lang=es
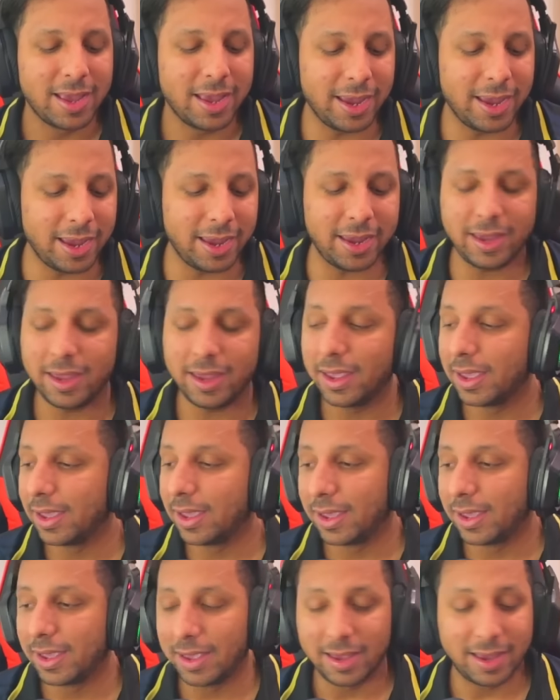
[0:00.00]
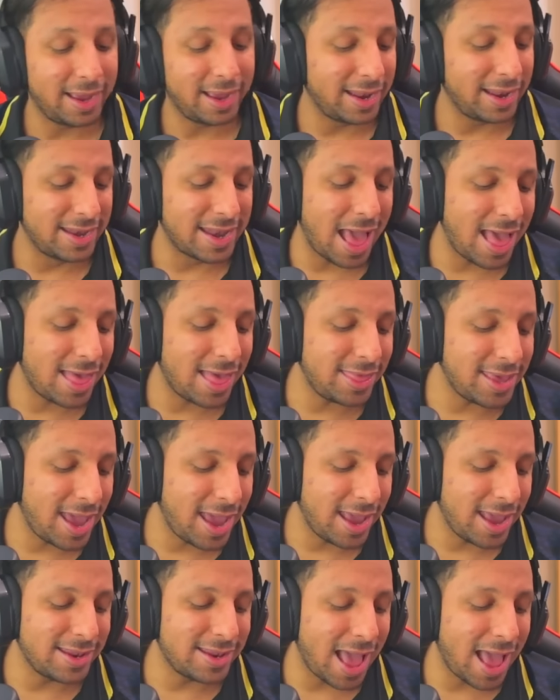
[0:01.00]
Y
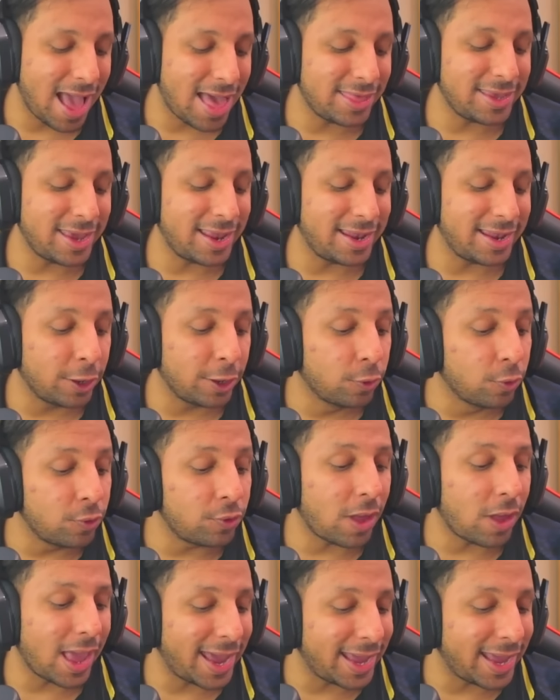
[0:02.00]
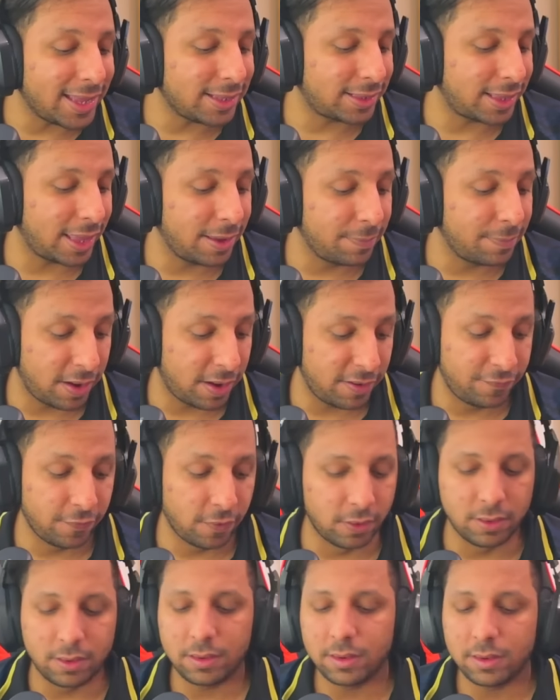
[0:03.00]
nadie, nadie, ninguno agente de
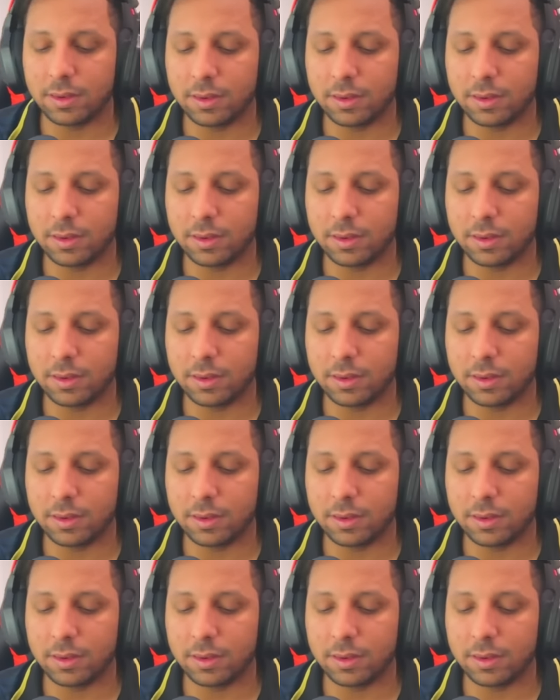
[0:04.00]
béisbol